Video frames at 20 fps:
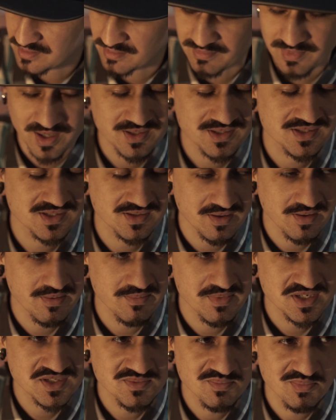É uma máquina
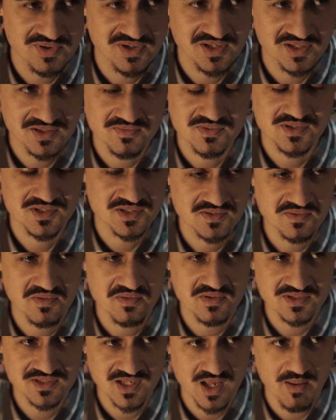extremamente bonita, vocês vão
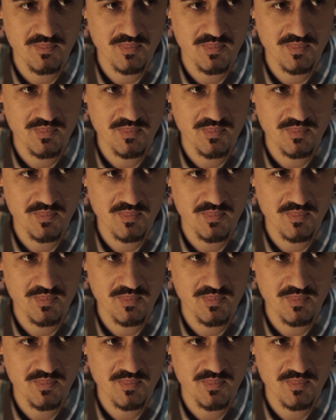gostar